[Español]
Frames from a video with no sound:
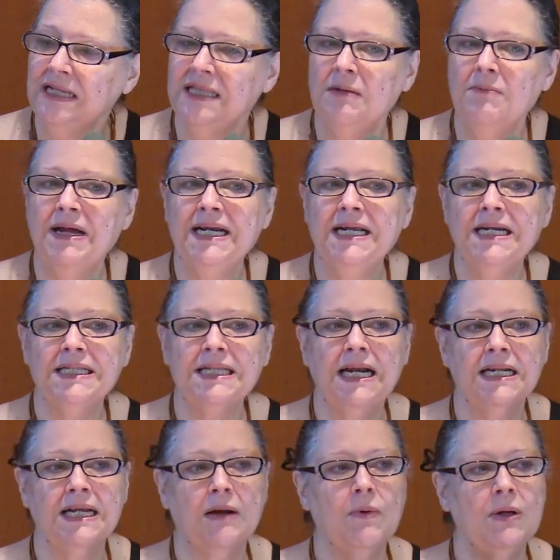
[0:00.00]
de manera
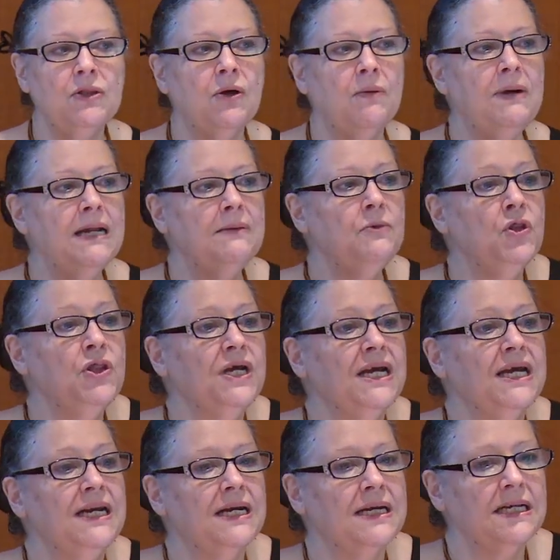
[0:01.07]
tal que cuando hablamos de
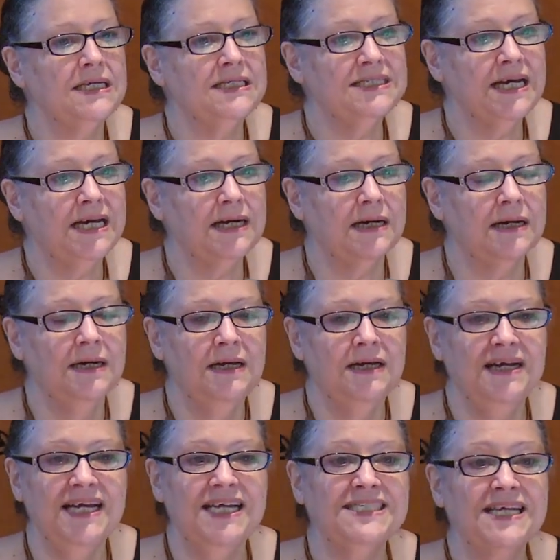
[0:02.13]
jerarquizar
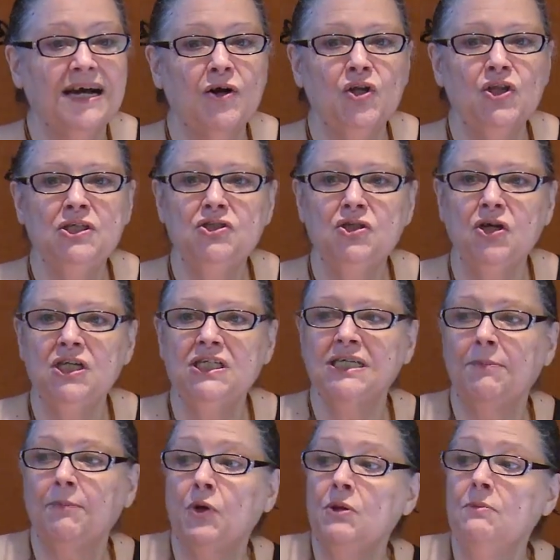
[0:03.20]
esas condiciones
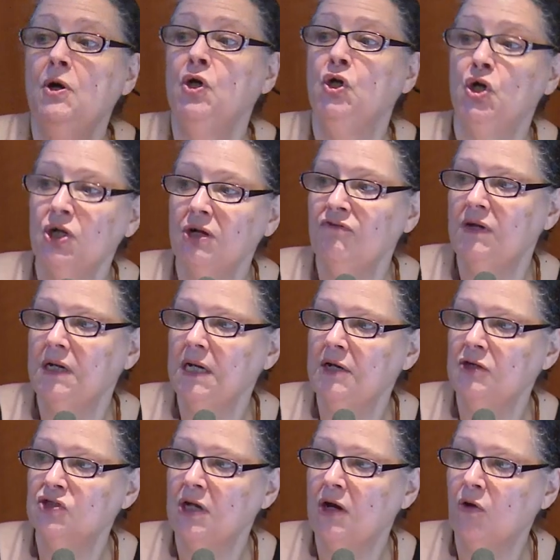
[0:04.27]
ya podemos no
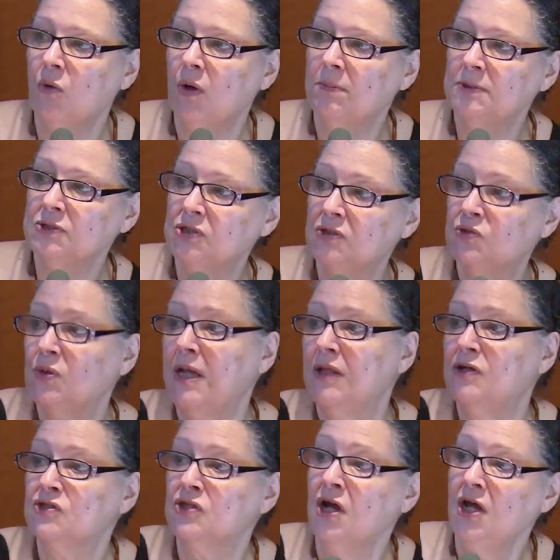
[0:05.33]
referirnos a los cuerpos
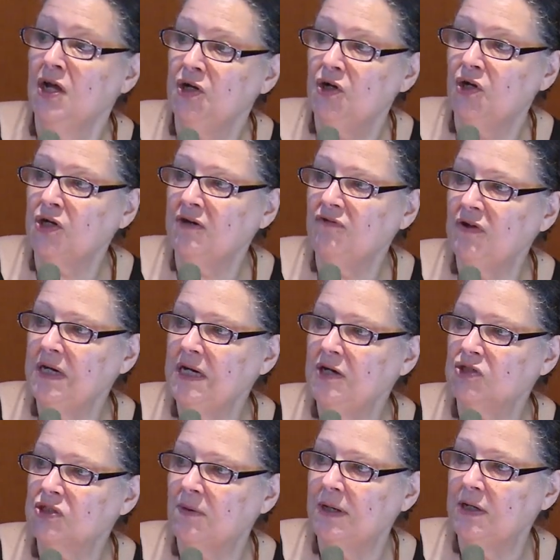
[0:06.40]
sexuados, no
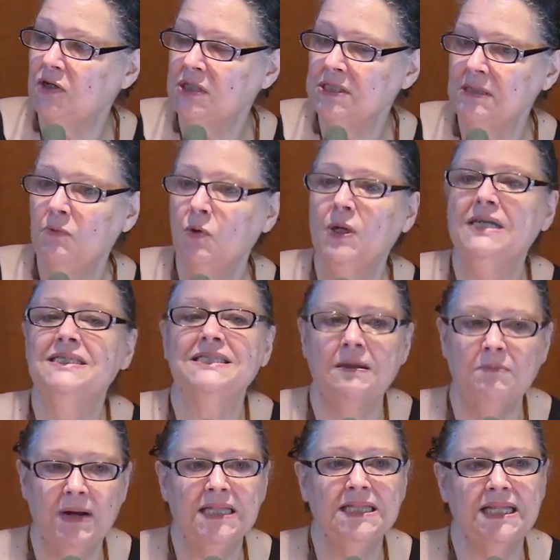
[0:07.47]
referirnos a varones y mujeres
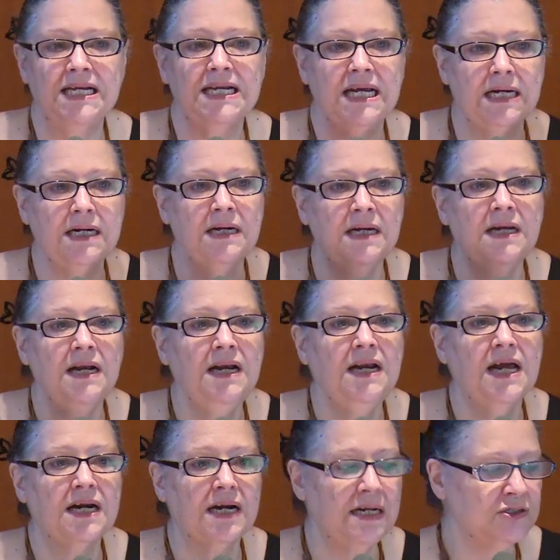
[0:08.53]
y mantener
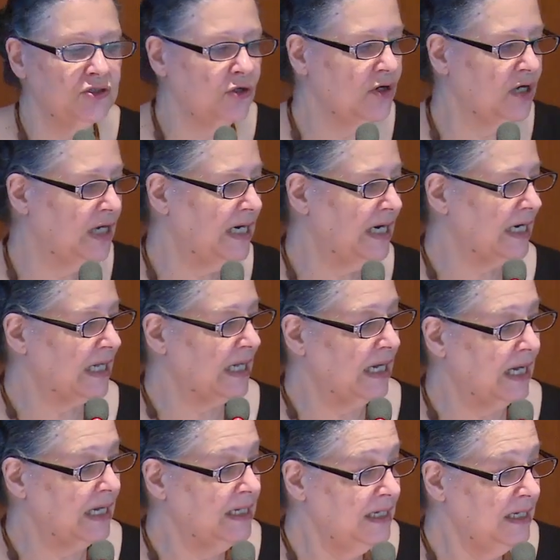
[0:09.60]
la relación
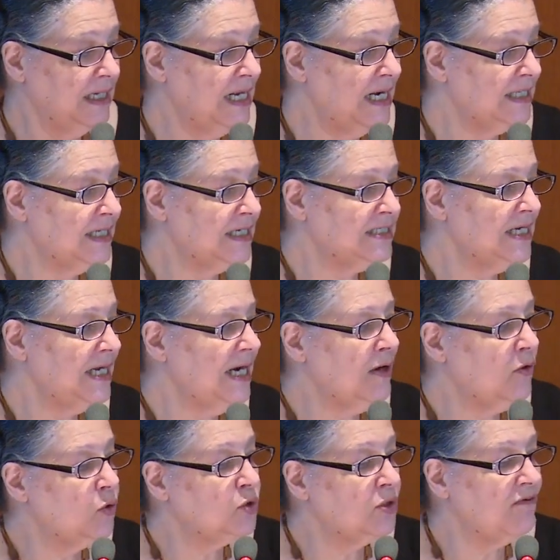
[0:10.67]
jerárquica. Y la tercera es
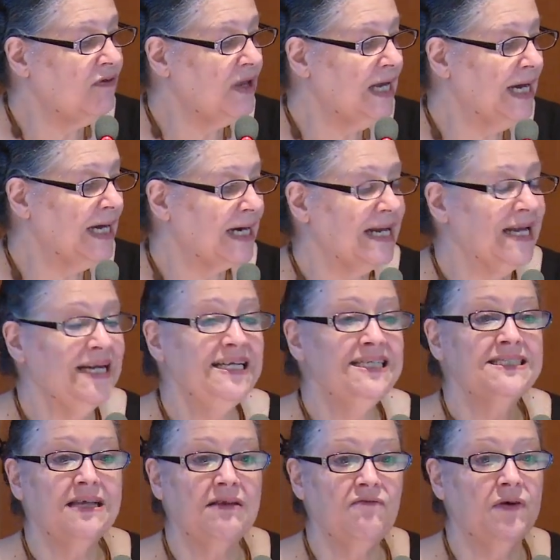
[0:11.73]
justificar en
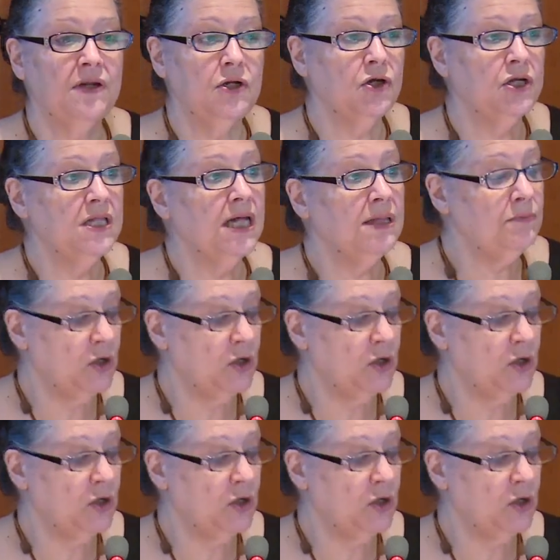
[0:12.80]
esa inferioridad